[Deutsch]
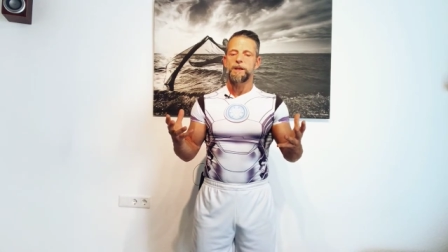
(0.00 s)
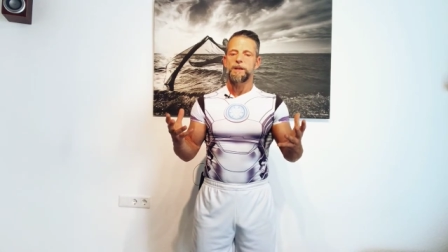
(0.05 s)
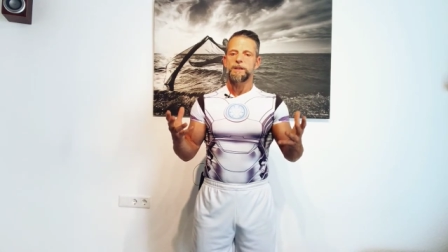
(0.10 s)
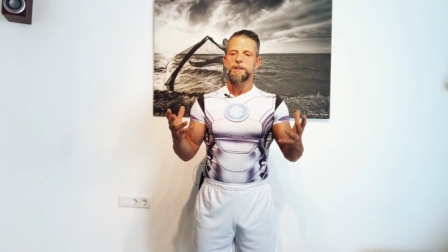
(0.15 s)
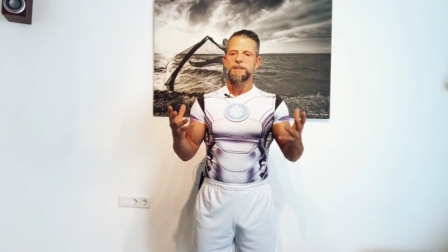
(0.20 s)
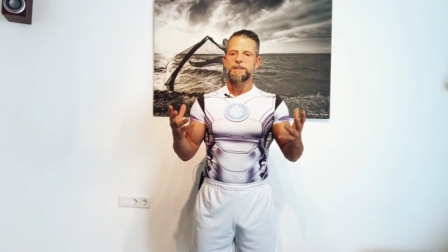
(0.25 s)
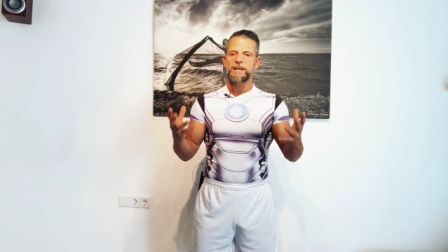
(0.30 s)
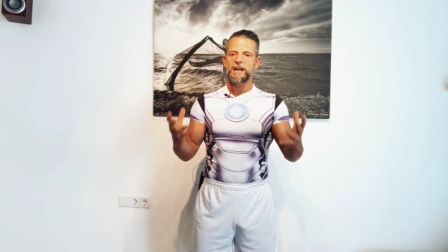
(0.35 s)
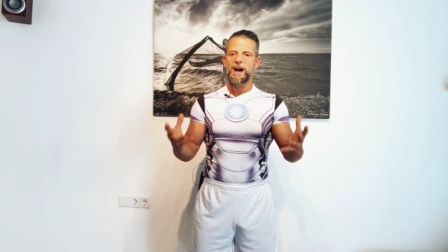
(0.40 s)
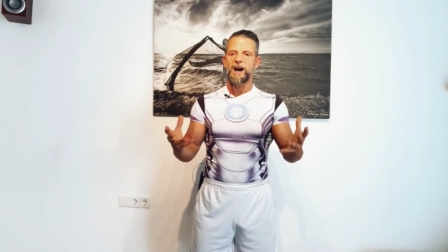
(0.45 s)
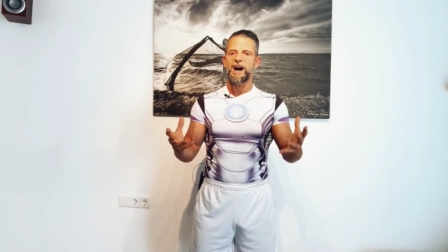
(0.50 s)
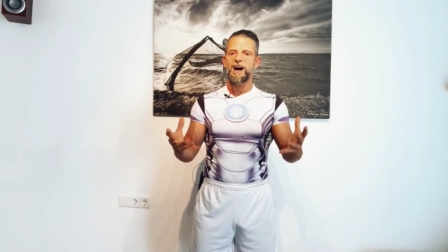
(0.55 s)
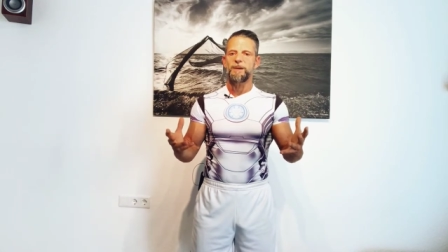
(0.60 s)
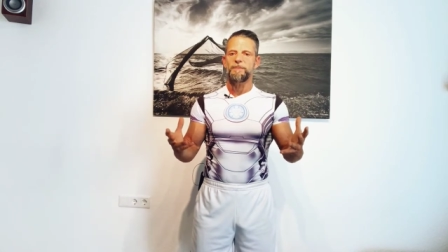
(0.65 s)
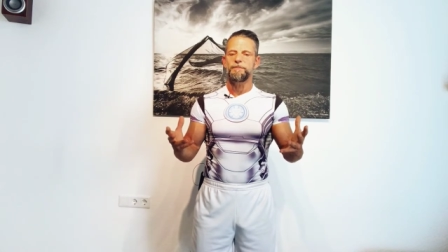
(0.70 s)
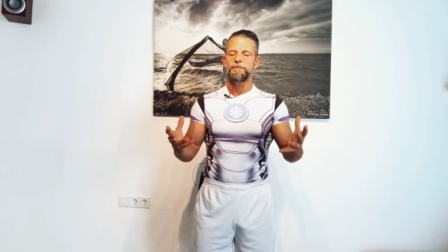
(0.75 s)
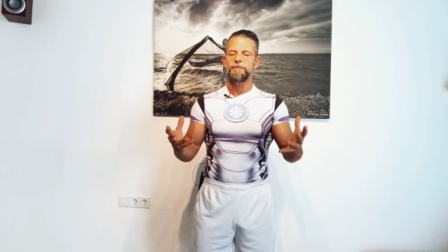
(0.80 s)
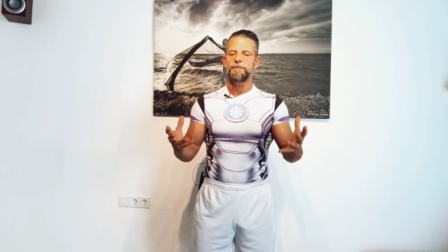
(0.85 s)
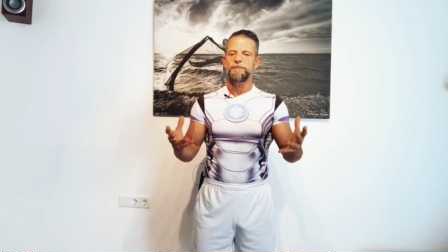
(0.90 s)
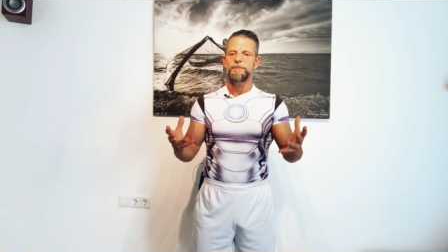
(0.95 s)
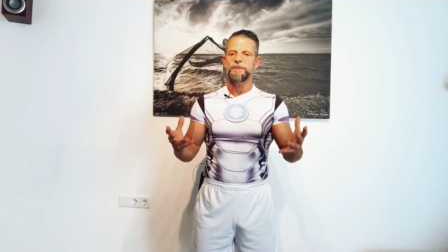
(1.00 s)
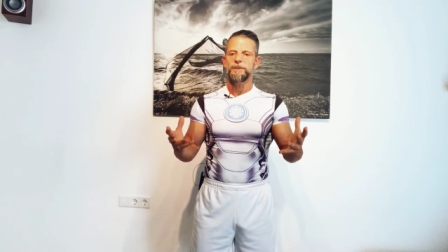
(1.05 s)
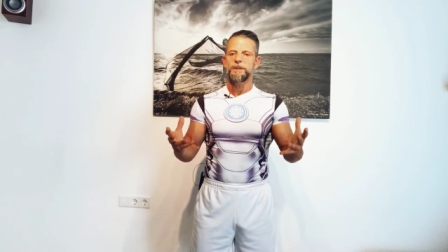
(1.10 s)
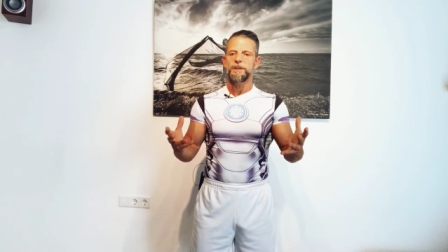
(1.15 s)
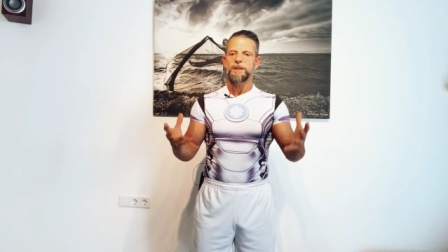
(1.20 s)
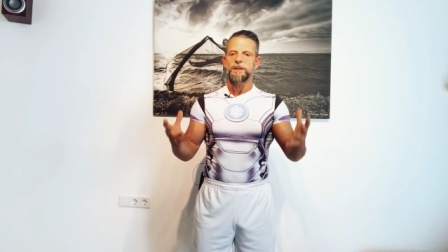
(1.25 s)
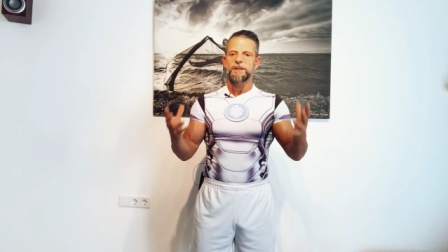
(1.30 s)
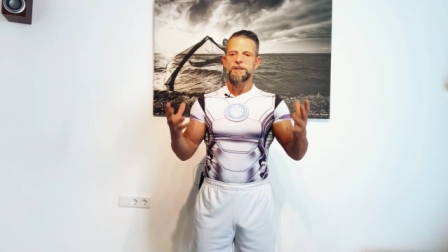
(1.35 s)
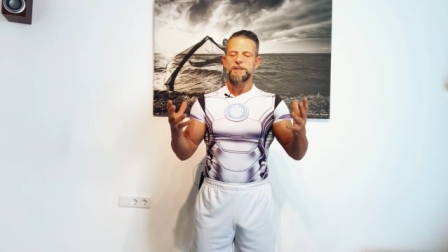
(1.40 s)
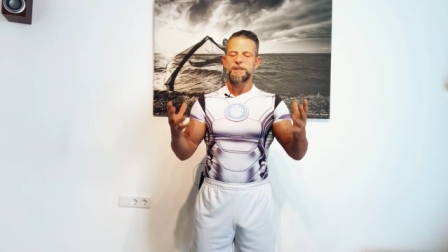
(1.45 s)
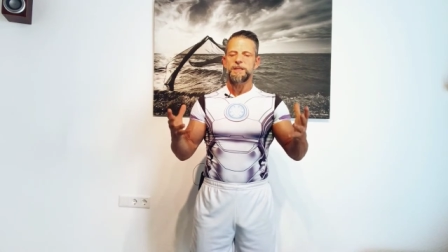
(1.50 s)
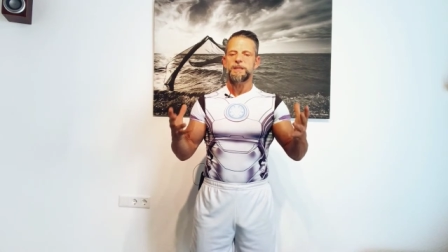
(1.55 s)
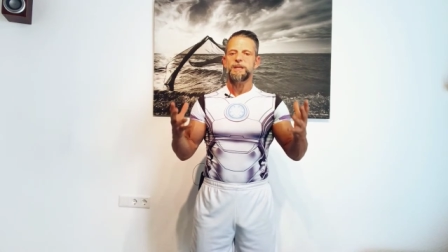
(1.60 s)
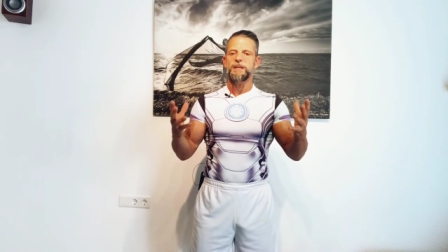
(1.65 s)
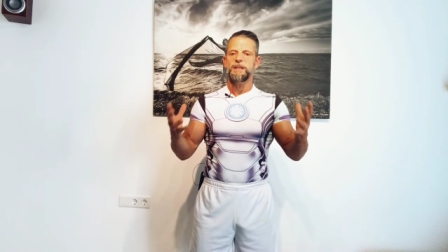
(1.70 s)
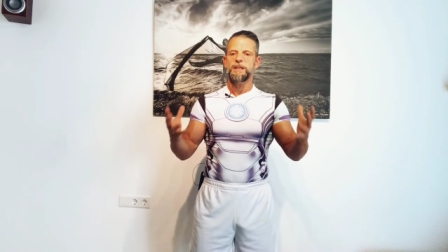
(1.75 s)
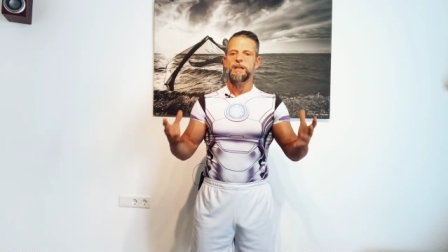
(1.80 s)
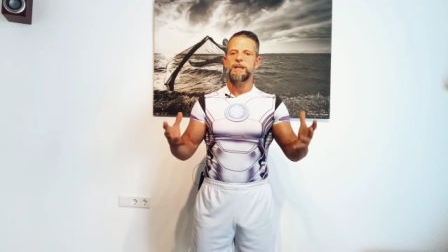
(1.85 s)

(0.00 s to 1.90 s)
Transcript: Sie haben sich in